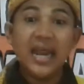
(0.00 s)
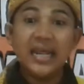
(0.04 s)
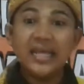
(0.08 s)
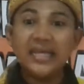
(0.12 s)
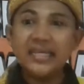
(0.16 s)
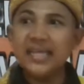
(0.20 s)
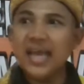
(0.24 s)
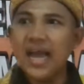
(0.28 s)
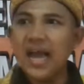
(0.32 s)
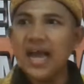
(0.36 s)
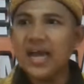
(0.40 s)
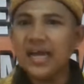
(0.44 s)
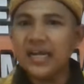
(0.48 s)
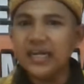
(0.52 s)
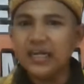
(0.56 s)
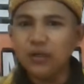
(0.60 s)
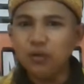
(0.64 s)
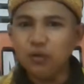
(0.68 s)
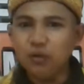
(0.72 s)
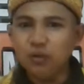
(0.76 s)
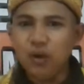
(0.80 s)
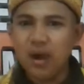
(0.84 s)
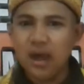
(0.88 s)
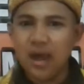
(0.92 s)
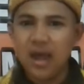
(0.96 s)
Yang
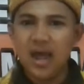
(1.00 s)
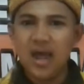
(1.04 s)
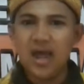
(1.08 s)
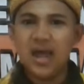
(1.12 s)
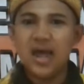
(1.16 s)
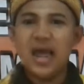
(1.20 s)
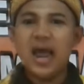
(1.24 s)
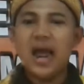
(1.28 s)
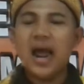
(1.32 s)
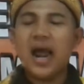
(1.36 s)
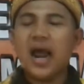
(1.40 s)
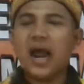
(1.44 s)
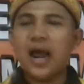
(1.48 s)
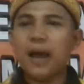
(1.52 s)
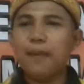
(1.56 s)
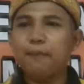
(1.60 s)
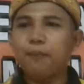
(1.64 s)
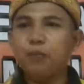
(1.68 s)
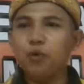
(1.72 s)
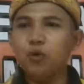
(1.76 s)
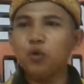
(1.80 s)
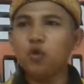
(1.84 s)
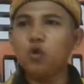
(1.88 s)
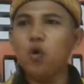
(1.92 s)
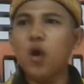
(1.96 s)
kedua,
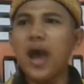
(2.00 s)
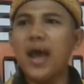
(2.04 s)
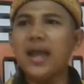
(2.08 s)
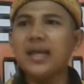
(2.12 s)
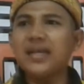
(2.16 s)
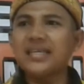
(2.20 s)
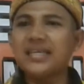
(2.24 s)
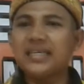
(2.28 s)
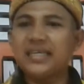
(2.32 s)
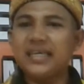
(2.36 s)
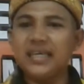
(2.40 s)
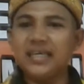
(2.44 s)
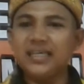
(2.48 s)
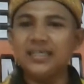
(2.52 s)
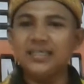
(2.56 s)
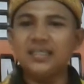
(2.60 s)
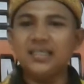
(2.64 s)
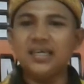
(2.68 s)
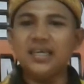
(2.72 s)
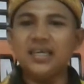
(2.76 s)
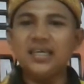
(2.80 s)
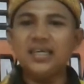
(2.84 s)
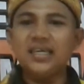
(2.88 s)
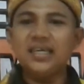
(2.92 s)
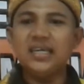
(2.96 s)
kebutuhan
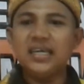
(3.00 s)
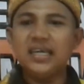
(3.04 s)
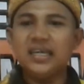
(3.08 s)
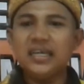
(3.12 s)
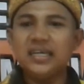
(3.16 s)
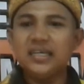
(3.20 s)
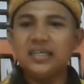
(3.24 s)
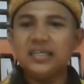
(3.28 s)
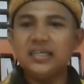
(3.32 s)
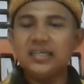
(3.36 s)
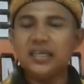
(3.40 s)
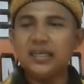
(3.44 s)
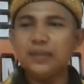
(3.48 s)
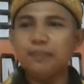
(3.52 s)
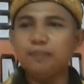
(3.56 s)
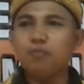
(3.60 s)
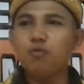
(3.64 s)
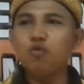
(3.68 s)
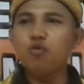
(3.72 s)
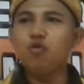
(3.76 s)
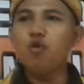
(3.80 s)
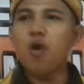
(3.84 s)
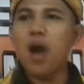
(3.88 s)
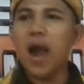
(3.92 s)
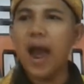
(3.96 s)
gizi
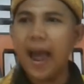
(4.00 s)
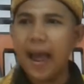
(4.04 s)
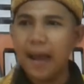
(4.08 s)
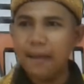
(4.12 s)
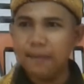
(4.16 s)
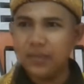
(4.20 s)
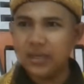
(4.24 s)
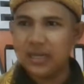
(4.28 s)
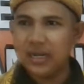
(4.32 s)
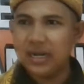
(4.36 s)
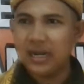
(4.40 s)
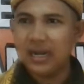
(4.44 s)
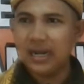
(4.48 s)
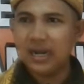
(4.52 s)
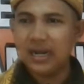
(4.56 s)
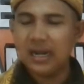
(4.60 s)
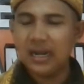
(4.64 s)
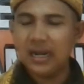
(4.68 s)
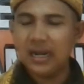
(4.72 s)
ibu hamil.